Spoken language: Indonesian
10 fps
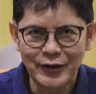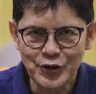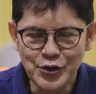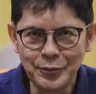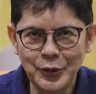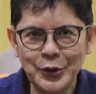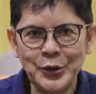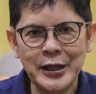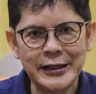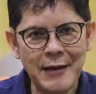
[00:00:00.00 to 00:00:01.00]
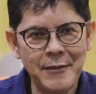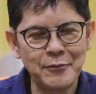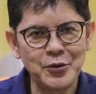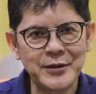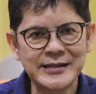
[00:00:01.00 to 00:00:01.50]

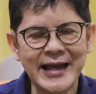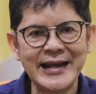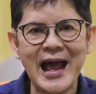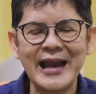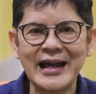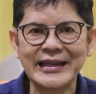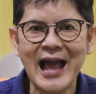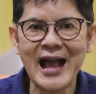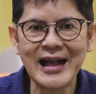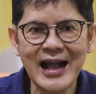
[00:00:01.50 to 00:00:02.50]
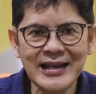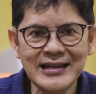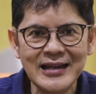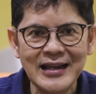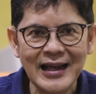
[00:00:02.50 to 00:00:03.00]
70-80% anaknya akan
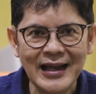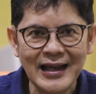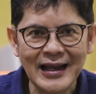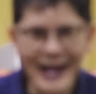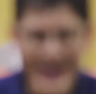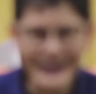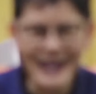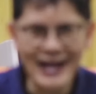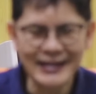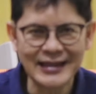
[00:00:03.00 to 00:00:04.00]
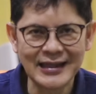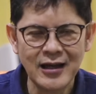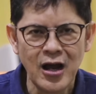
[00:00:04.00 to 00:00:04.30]
laki-laki.